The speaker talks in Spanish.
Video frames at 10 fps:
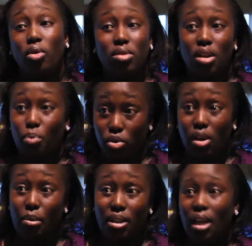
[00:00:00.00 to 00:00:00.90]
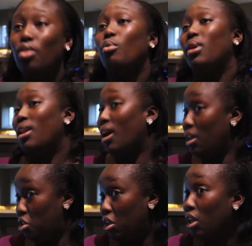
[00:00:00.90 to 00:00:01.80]
conocer posiblemente el nombre de la
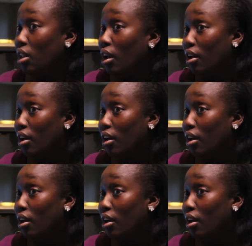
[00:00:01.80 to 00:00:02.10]
calle chiquita